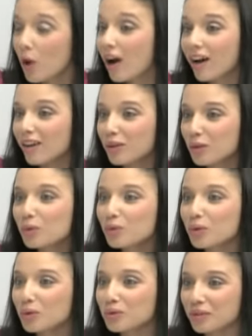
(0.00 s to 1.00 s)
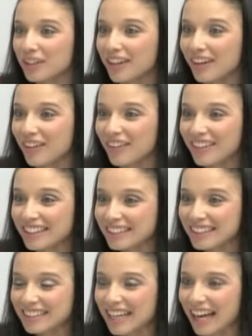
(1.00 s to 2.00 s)
à un conte de fées. Alors, qu'est-ce
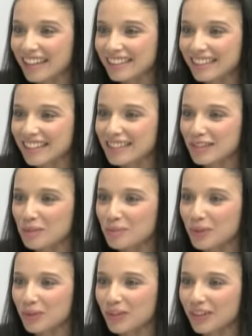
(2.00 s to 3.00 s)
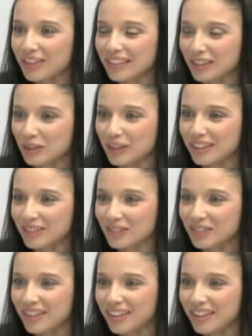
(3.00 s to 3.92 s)
qui caractérise le mieux euh, cette collection